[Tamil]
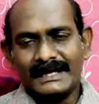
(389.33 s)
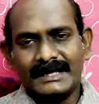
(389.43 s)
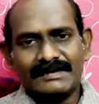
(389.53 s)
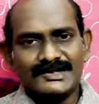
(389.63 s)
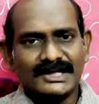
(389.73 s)

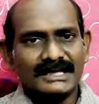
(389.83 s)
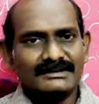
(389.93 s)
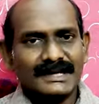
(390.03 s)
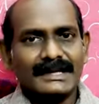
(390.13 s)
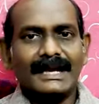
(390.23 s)
இந்த
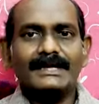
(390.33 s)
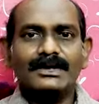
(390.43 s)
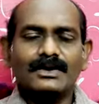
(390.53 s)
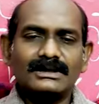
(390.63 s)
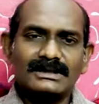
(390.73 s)
வசனத்தை
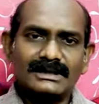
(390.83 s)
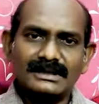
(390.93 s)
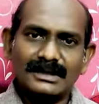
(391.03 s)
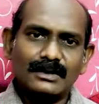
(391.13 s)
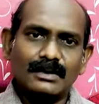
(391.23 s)

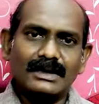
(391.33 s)
கேட்டுக்கொண்டிருக்கிற